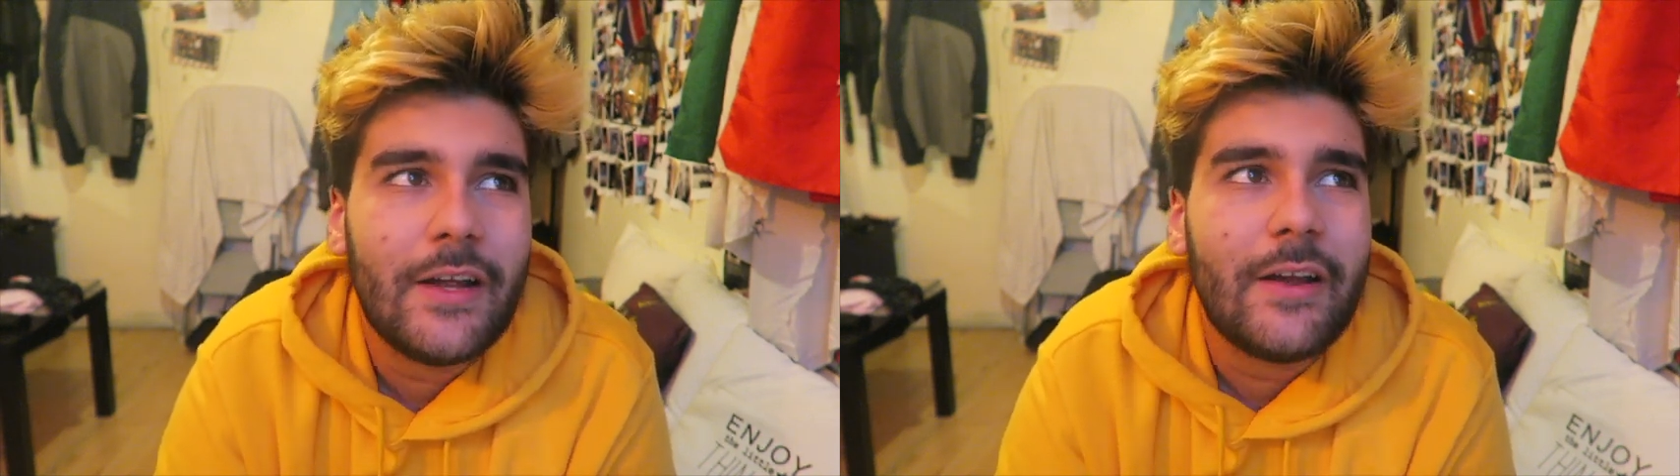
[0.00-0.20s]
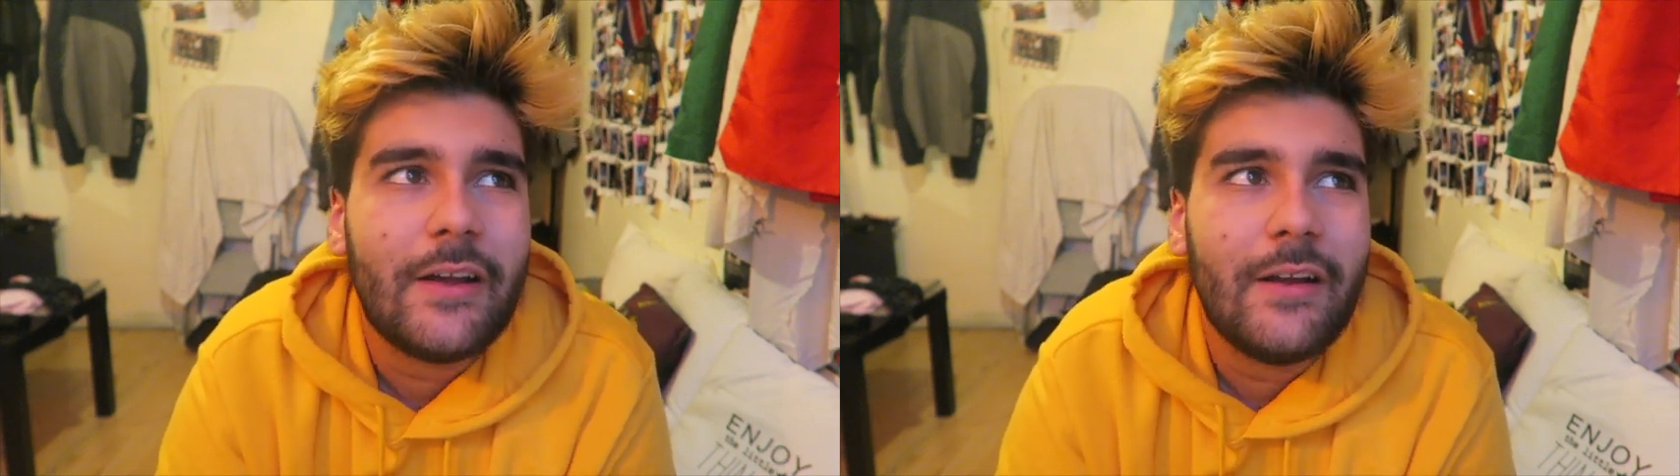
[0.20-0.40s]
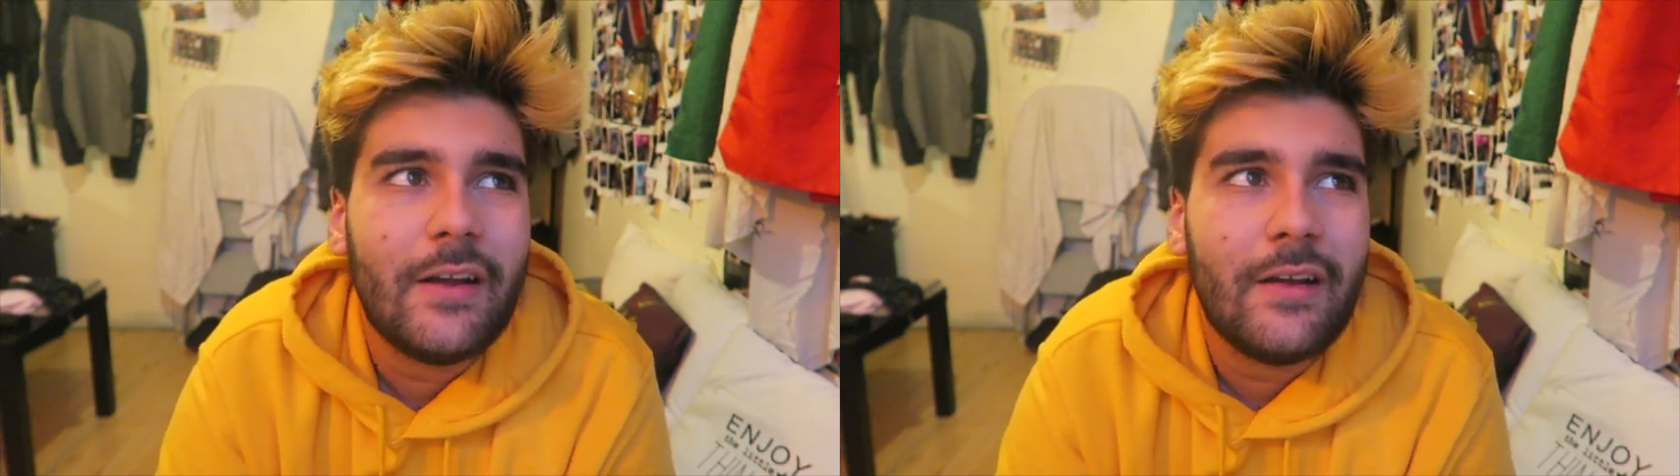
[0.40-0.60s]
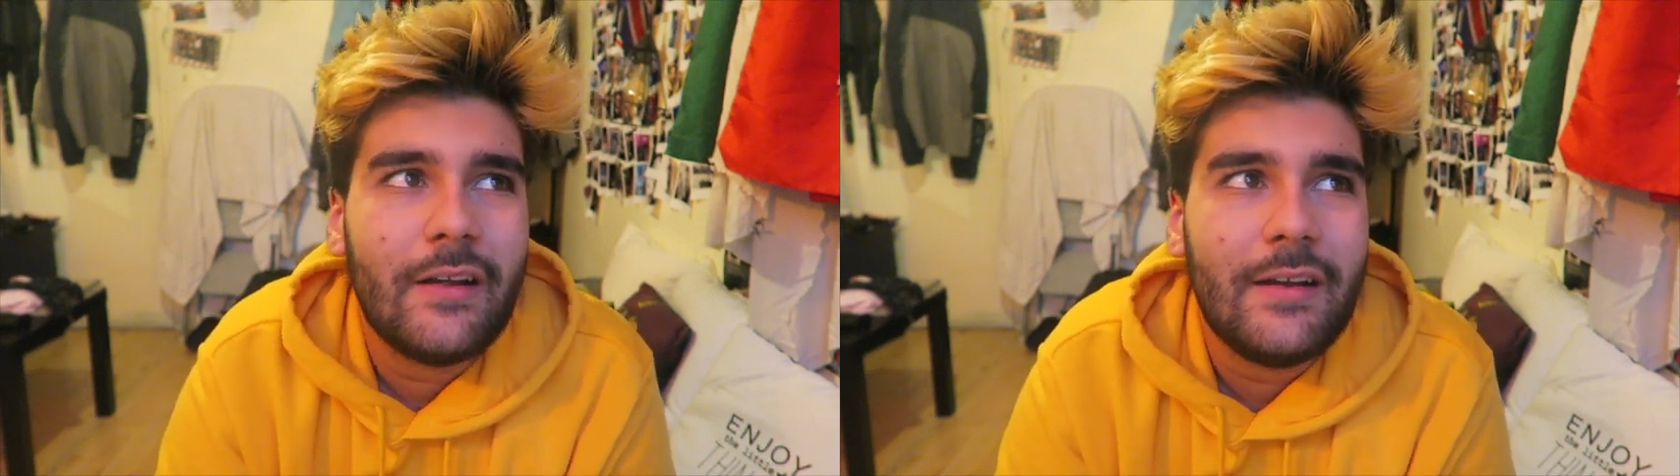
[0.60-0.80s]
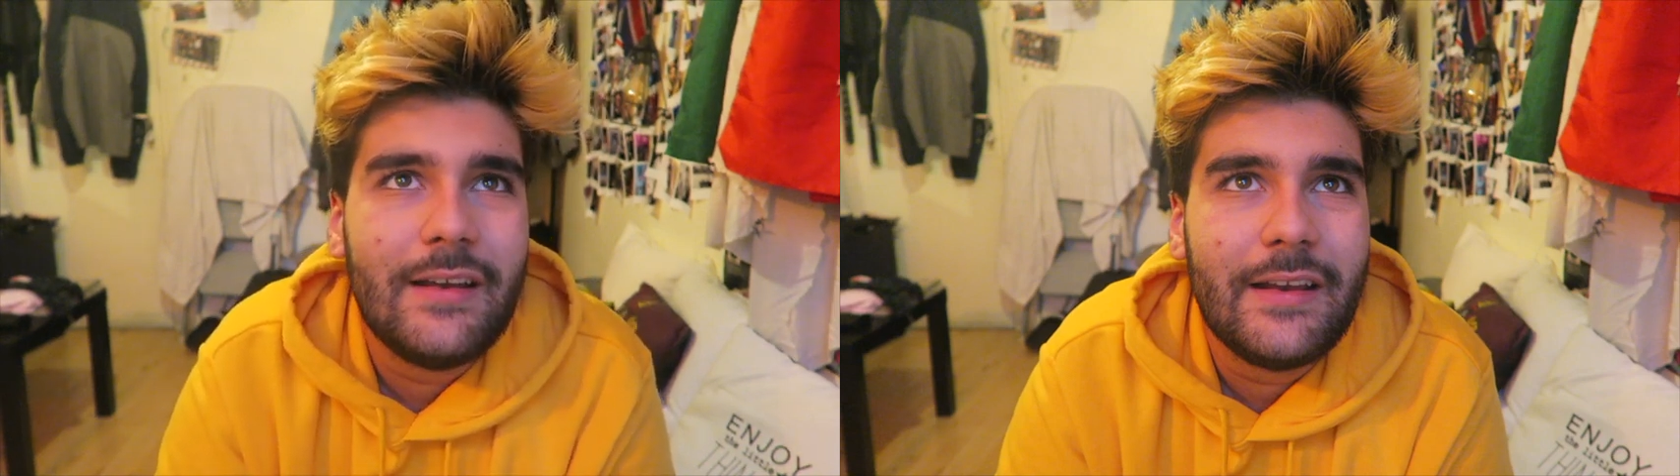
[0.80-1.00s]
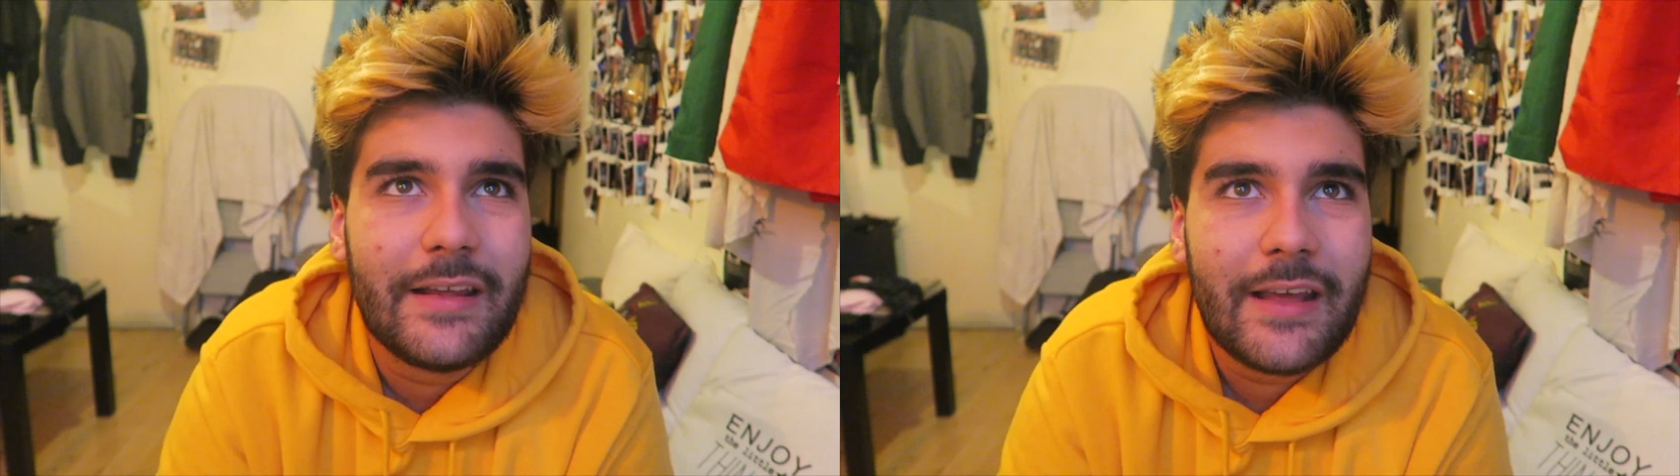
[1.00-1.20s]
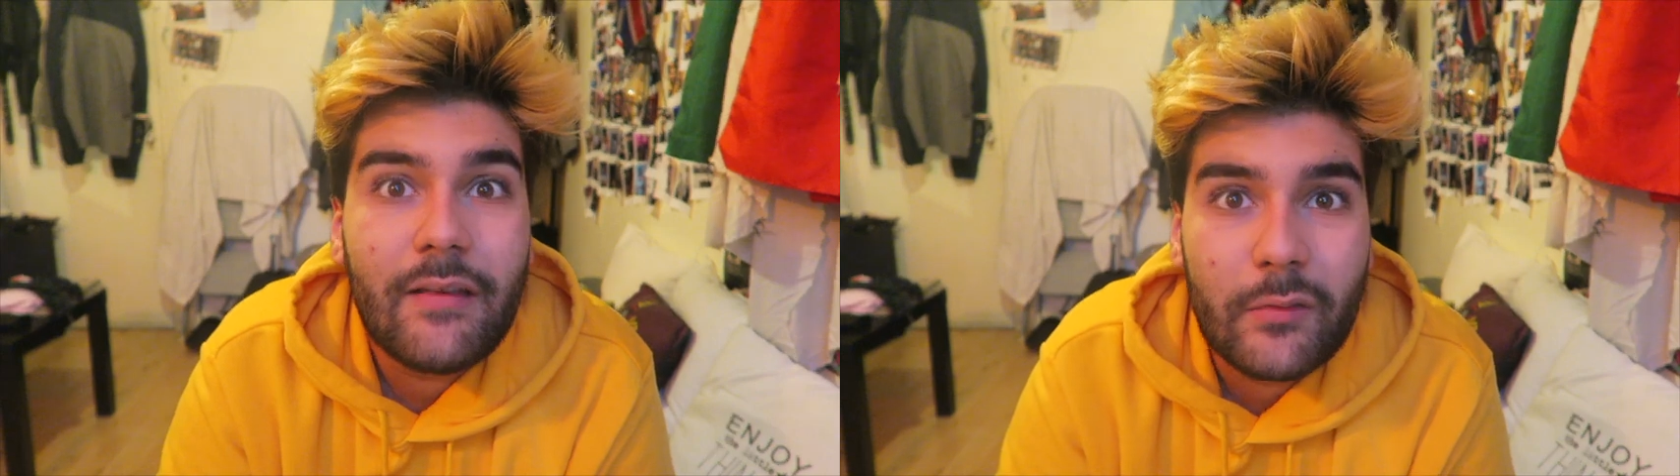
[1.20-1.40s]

Euh, les gars,